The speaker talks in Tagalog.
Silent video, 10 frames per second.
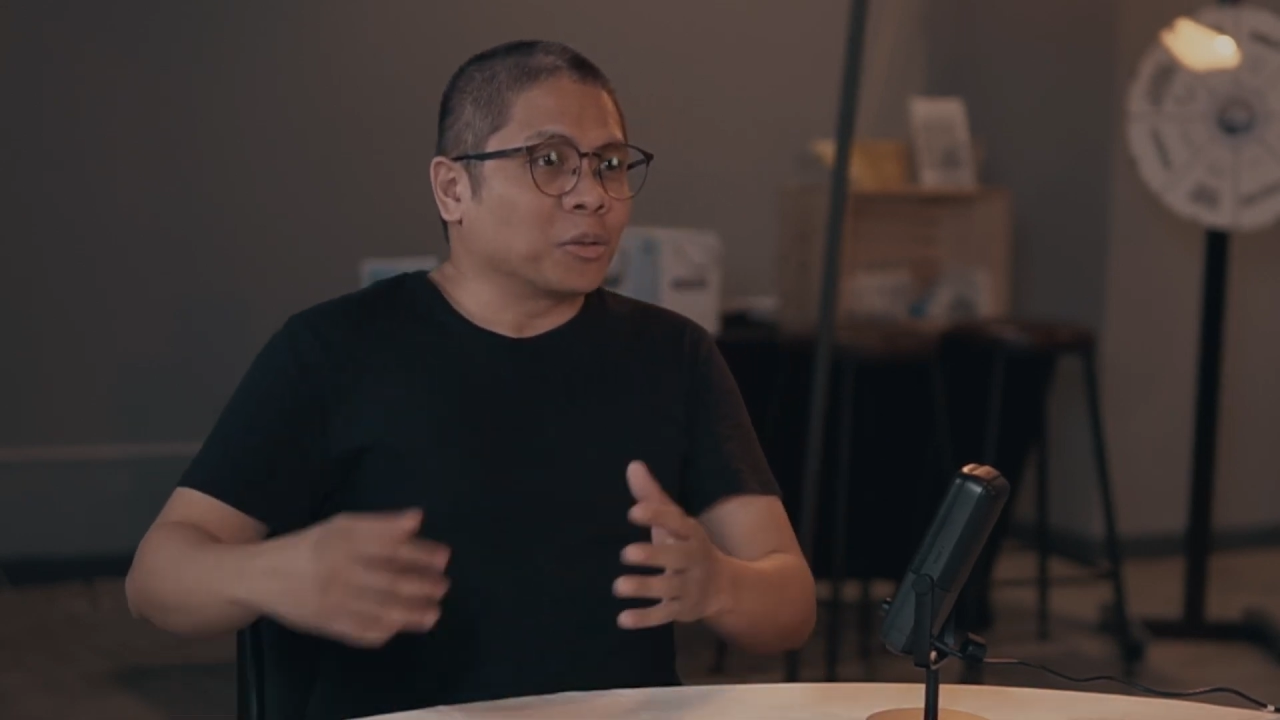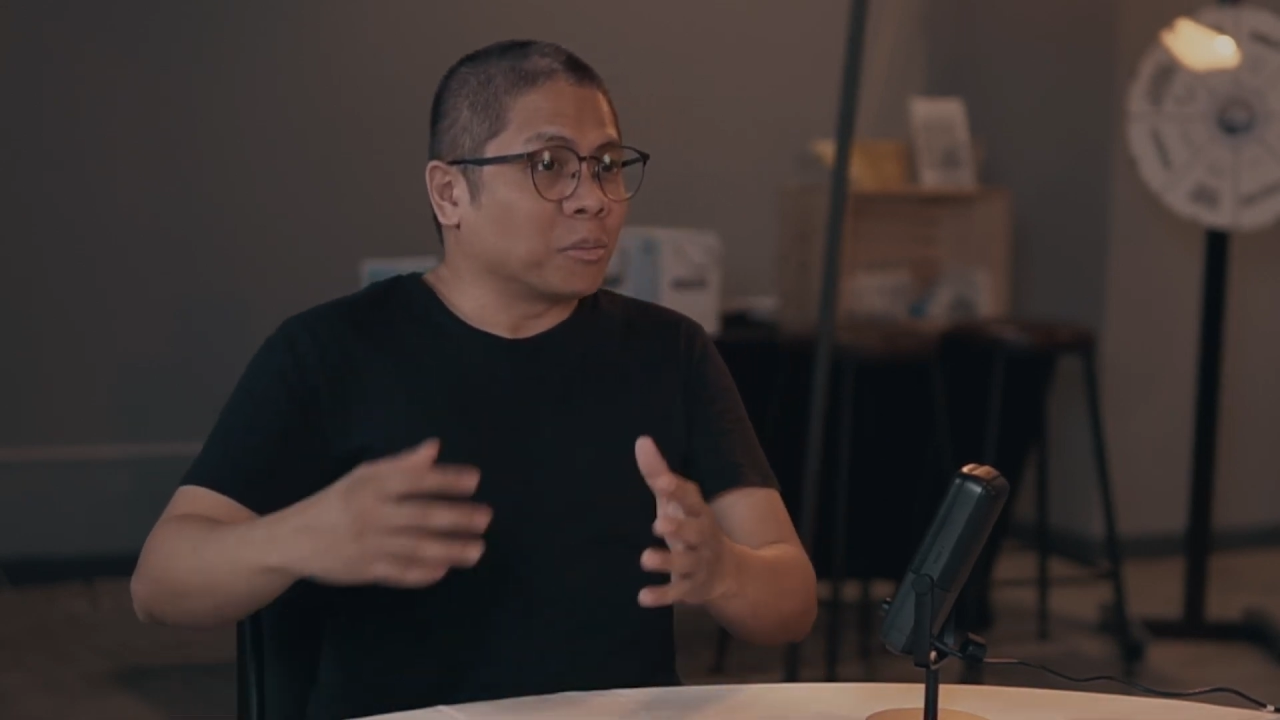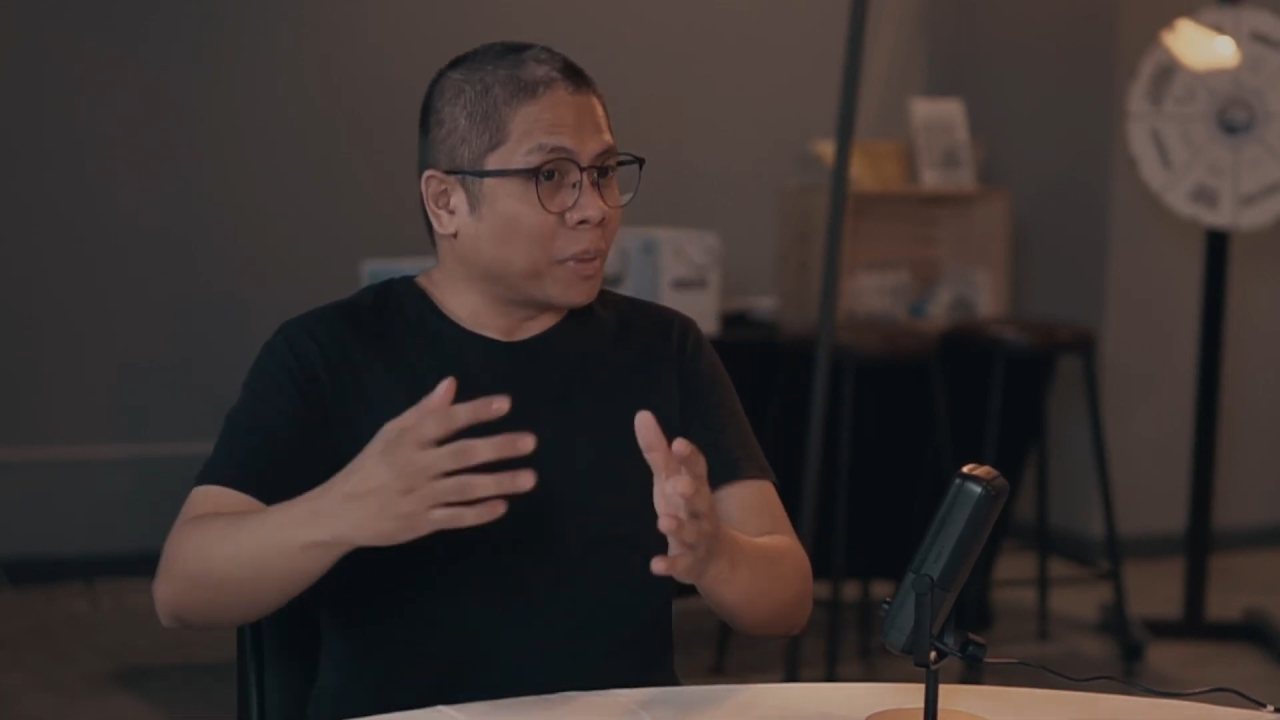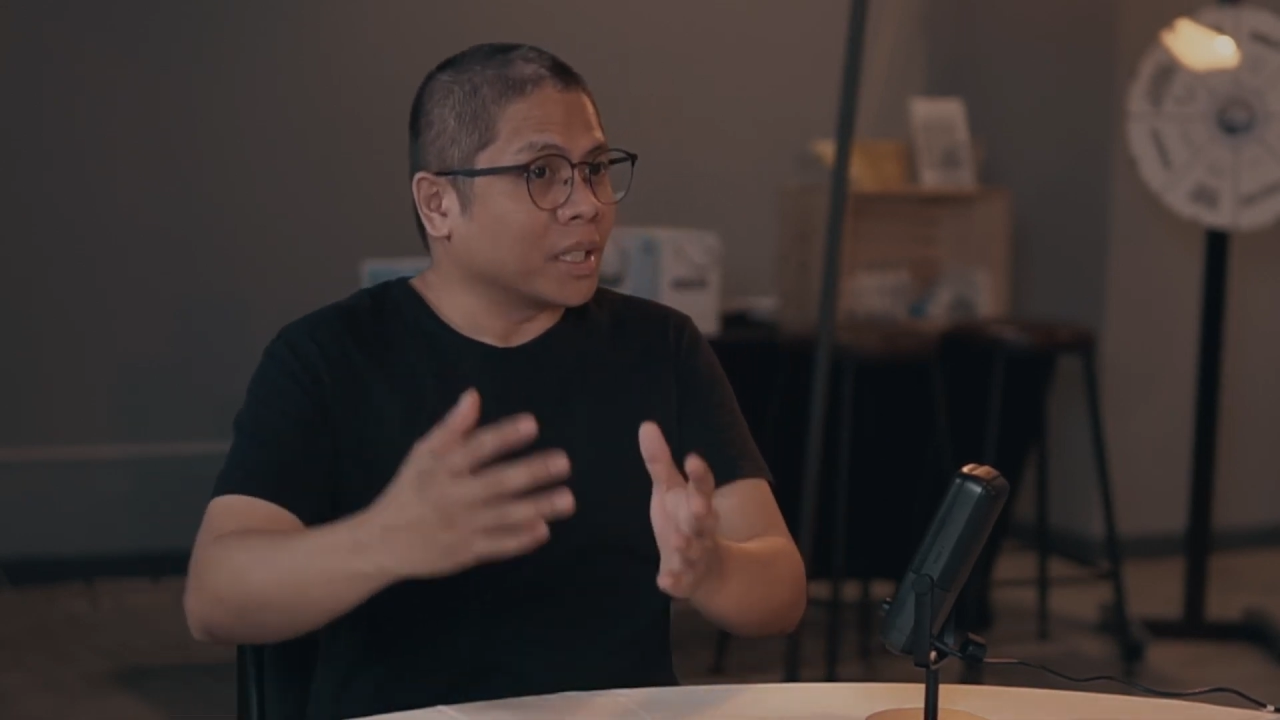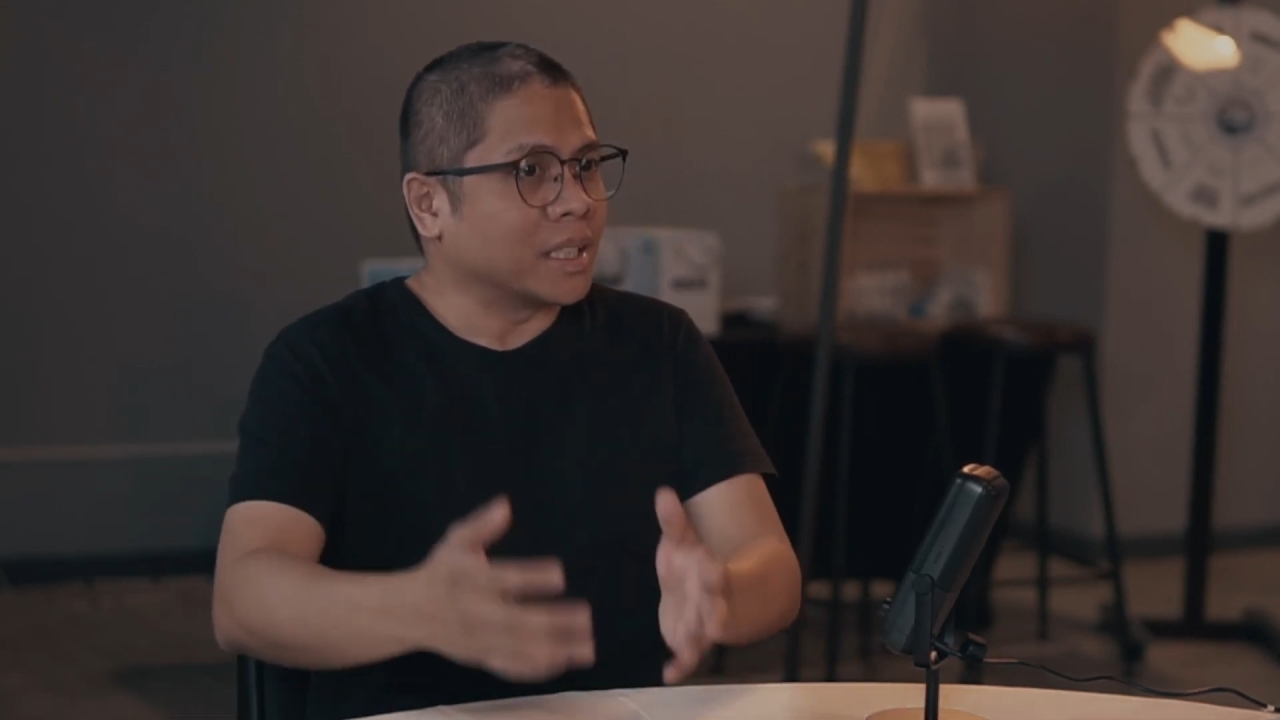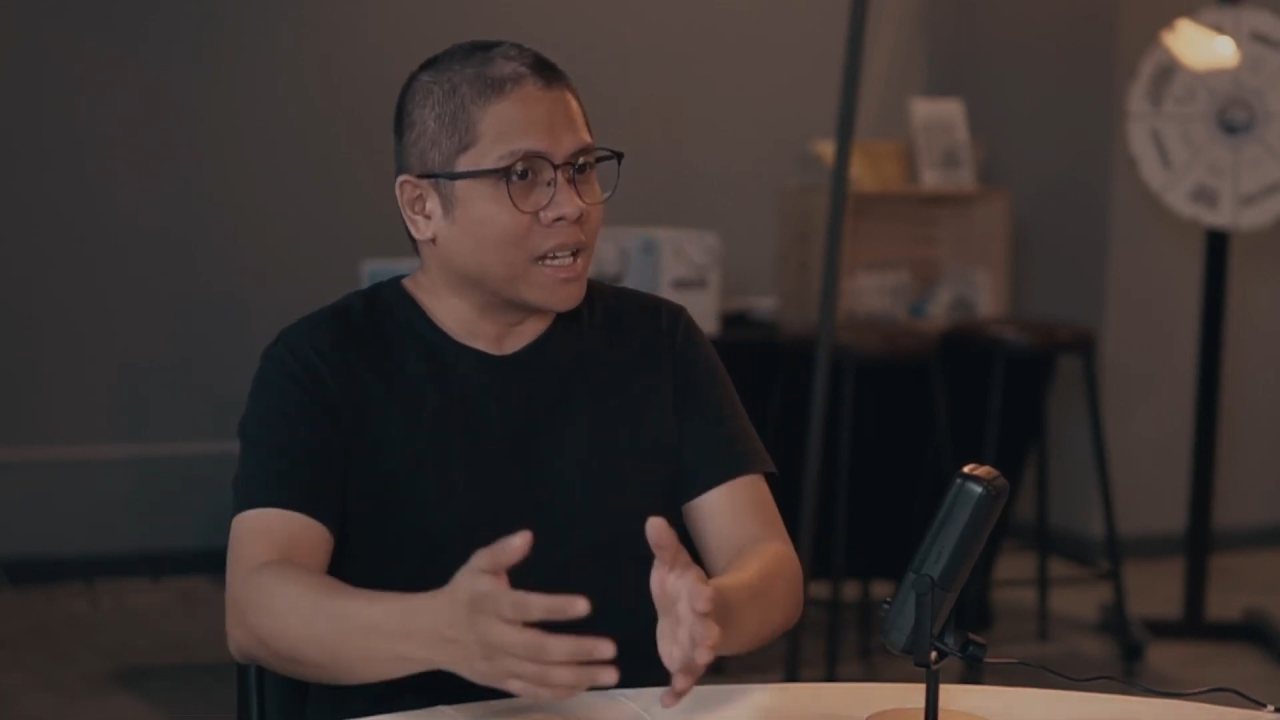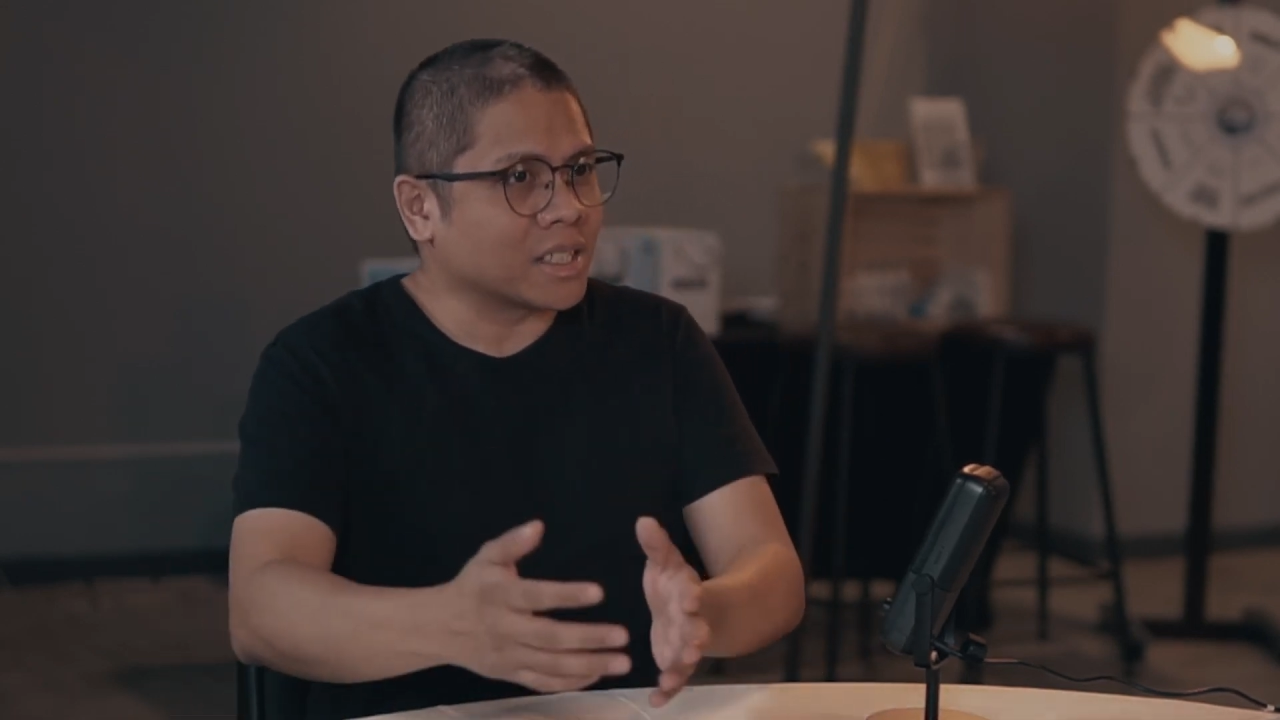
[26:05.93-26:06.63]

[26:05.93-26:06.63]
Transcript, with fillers: tong podcast